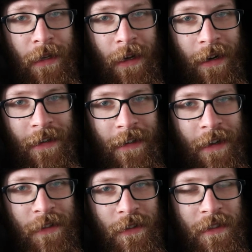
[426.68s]
tragen,
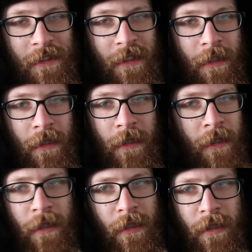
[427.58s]
ja, sonst äh,
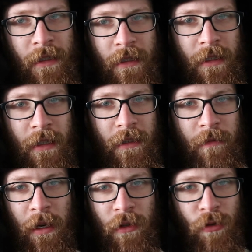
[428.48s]
geht
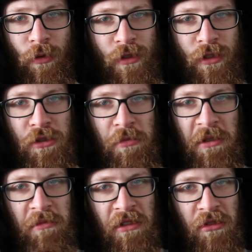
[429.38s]
mein Russisch
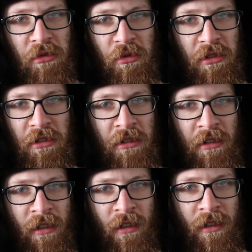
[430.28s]
mit mir durch.
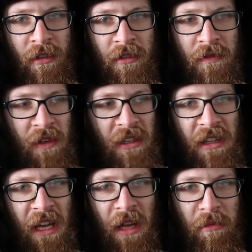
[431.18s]

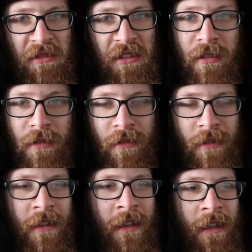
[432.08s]
Verdammt!
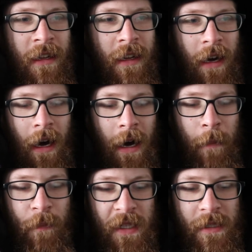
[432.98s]

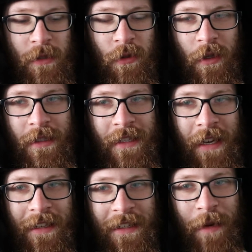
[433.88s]
Ähm, nichtsdestotrotz,
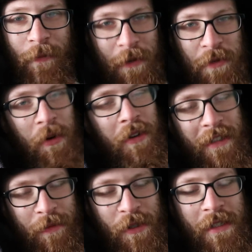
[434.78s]
ich habe versprochen,
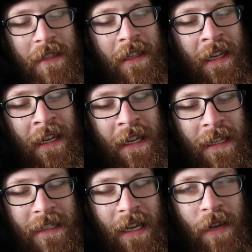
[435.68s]
die Mütze
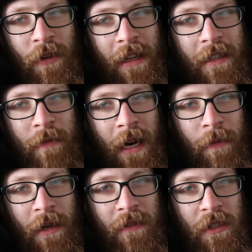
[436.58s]
das ein oder andere Mal
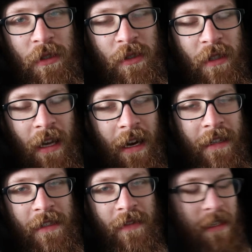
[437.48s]
bei Videos zu tragen.
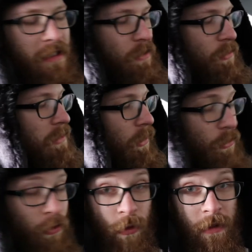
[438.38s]
Das werde ich natürlich auch
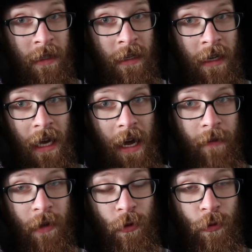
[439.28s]
tun.
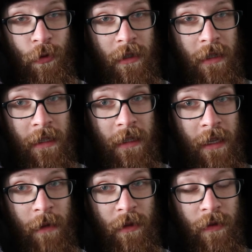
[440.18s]
Einfach nur für den
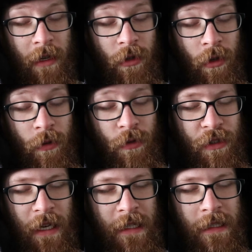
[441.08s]
Entertainment-Faktor. Und
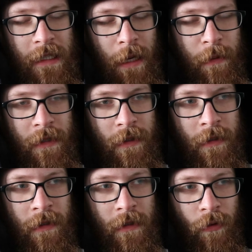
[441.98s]
nein, ich habe die
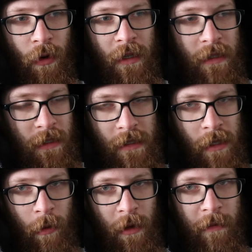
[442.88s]
vorher nicht
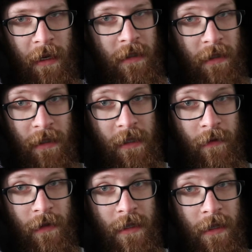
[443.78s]
sauber gemacht, nicht
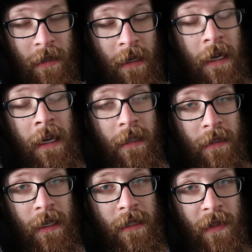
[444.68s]
desinfiziert.
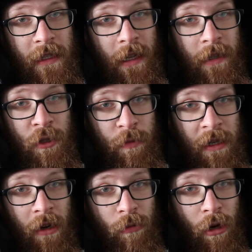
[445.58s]
Das heißt, wenn ich gleich eine
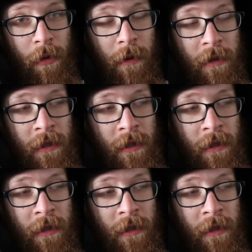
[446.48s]
Spinne auf dem Kopf habe,